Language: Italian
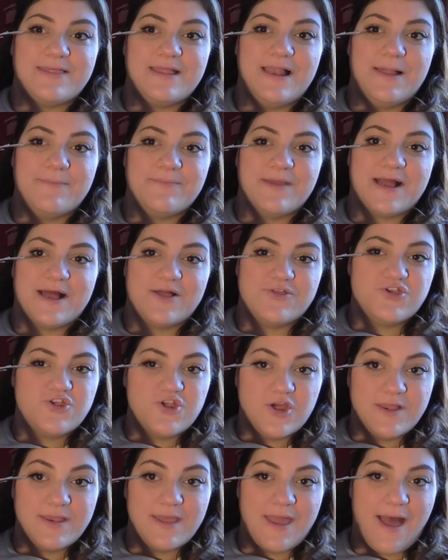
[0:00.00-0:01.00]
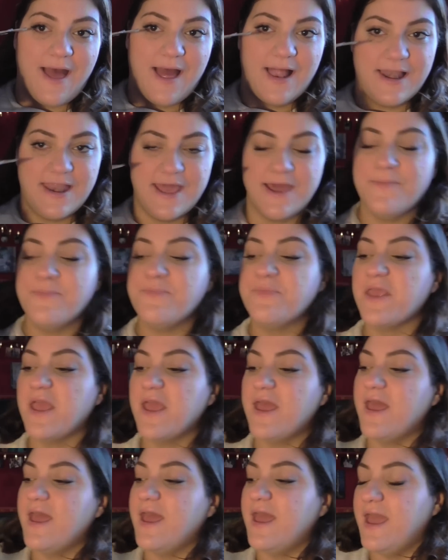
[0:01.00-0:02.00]
dell'amica
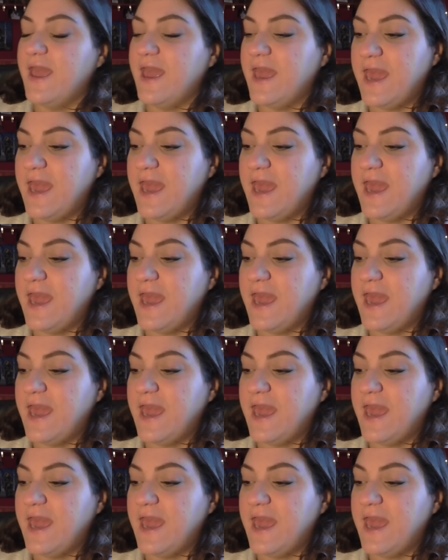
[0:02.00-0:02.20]
geniale